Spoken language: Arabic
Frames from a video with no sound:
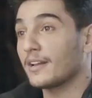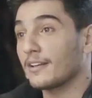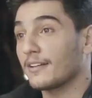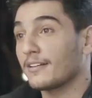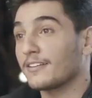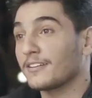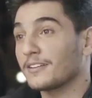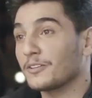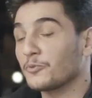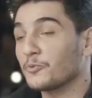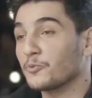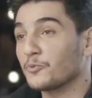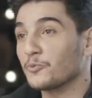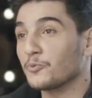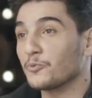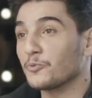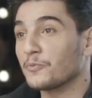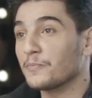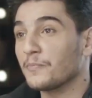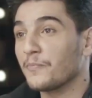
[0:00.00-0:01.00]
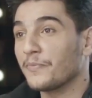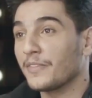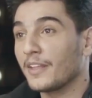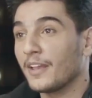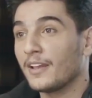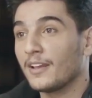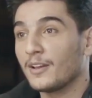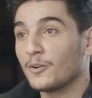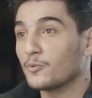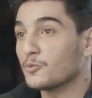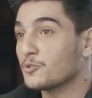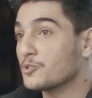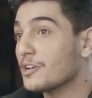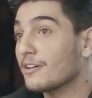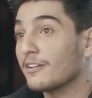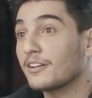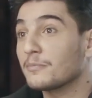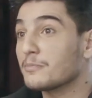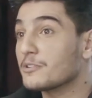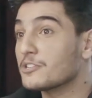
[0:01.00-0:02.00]
على يوتيوب
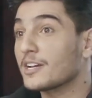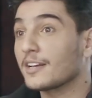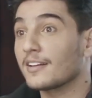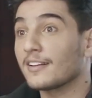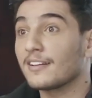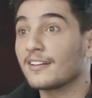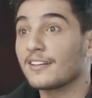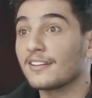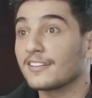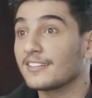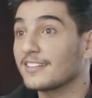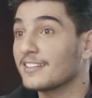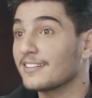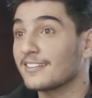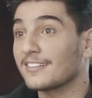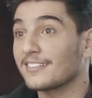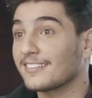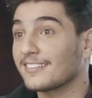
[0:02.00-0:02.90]
وانشهرت بشكل كتير